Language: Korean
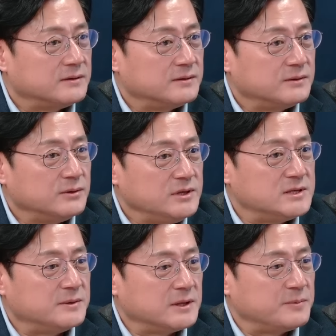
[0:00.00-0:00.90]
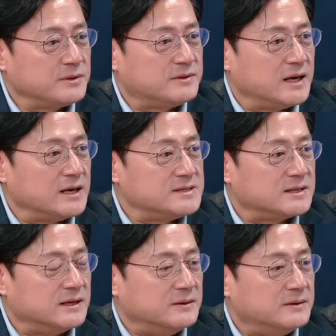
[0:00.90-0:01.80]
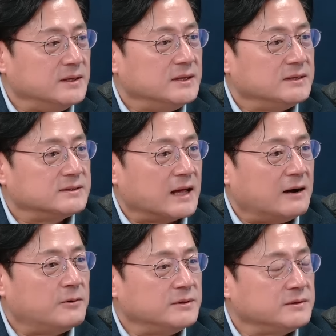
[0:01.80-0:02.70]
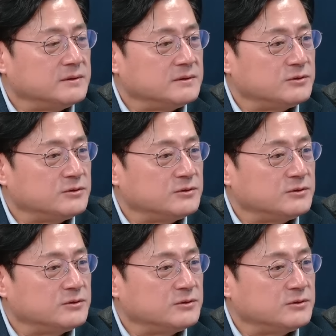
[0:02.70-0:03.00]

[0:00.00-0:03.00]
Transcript: 그 이재명 대표도 그 얘기했잖아요. 예. 당원